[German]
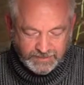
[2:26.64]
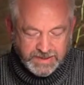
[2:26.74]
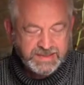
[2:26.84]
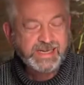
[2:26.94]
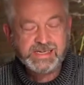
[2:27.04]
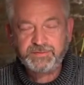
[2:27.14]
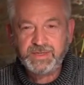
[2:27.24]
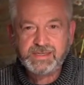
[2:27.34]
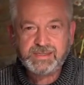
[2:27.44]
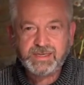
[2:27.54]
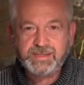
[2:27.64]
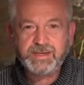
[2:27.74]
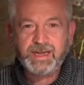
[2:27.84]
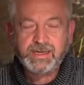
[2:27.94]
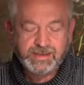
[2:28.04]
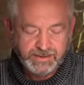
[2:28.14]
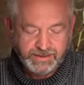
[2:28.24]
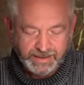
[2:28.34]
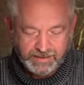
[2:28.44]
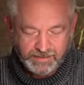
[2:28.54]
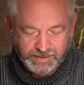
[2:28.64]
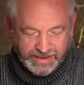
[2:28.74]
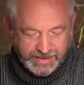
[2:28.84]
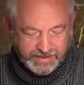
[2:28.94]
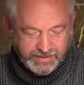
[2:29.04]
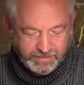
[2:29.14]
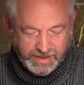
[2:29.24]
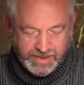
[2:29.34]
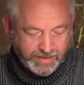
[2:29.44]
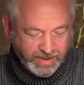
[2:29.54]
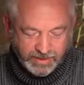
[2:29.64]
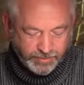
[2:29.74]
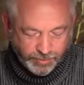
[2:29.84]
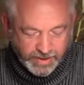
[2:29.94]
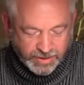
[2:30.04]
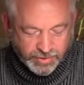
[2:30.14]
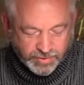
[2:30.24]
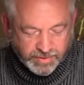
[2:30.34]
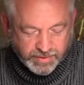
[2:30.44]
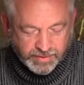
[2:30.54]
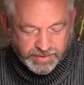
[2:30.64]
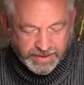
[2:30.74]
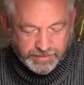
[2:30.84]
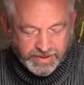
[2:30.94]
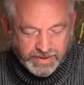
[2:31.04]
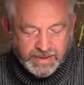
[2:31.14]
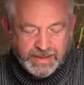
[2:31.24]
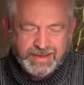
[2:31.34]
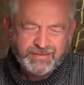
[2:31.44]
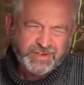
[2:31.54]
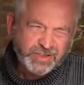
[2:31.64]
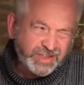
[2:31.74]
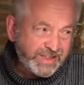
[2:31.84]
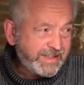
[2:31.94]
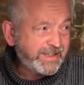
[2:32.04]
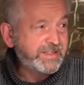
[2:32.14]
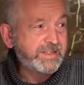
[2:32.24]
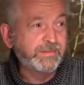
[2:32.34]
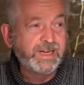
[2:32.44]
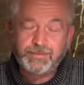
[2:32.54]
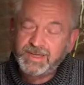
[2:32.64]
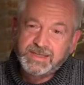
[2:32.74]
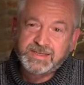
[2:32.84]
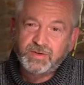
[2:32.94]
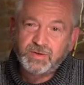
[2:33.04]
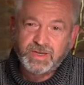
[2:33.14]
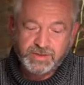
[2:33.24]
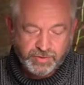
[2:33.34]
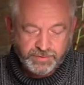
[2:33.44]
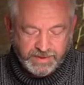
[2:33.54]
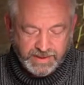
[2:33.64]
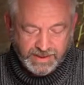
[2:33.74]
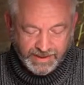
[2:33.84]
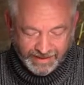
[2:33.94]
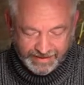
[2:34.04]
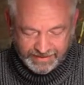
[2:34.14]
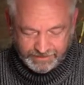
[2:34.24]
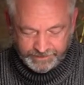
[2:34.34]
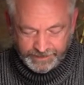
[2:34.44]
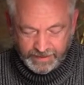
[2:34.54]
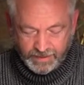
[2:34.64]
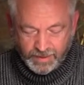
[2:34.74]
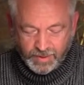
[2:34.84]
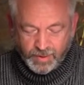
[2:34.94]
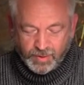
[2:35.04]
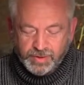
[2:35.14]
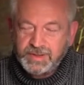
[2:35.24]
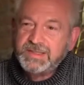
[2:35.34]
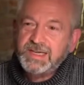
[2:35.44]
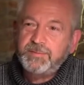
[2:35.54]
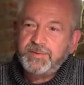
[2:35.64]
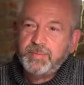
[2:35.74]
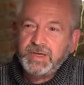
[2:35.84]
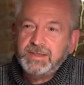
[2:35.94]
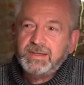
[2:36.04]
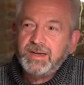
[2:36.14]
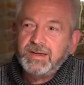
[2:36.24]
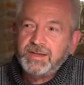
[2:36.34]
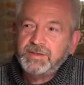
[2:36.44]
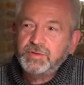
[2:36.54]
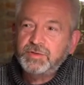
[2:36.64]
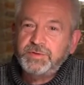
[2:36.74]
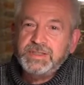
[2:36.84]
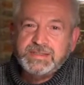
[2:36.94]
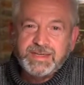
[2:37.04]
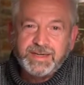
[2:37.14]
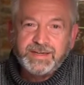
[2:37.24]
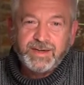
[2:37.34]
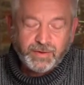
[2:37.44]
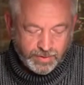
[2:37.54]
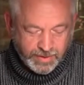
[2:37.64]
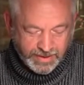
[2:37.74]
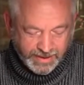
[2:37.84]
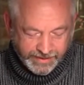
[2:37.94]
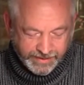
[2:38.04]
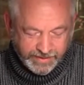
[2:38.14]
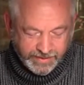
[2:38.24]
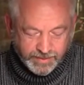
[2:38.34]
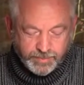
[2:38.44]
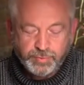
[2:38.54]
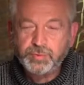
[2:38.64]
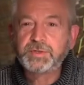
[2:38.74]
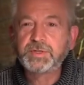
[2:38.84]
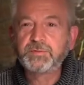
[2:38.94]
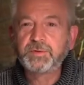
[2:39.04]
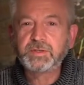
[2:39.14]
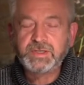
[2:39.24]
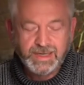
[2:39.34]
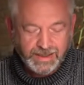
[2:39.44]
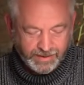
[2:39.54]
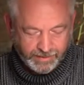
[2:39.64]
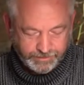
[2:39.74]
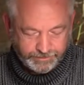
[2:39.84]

Das Geld fehlt an allen Ecken und Enden und Mama macht Überstunden und Emil versteht das zwar, aber er ist auch ganz schön viel alleine und deshalb verbringt er ganz schön viel Zeit auch an dem Bütchen von Karl.